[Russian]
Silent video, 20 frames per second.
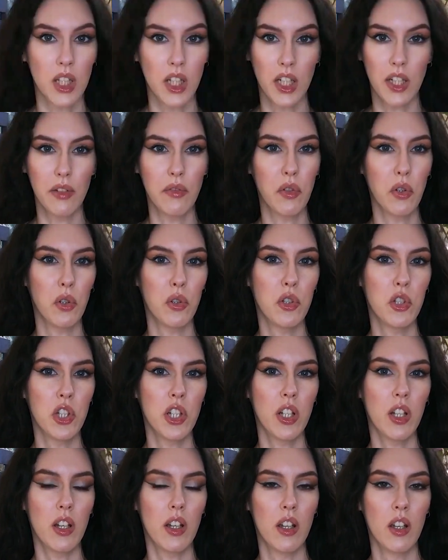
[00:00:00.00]
Так и
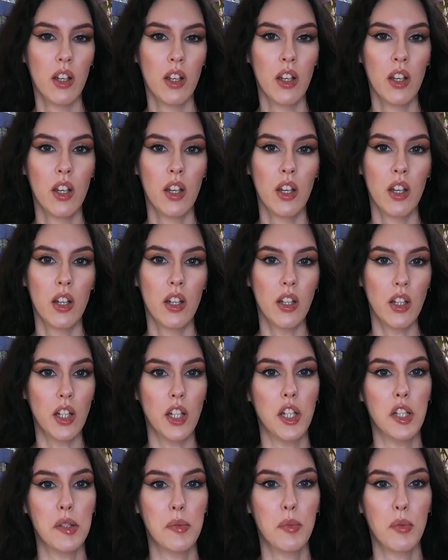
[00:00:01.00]
включили
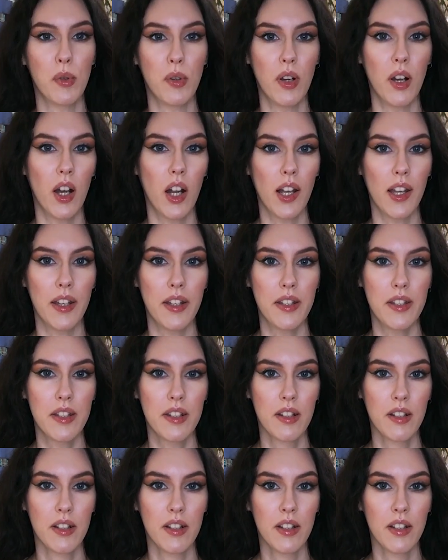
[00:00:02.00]
и испугались.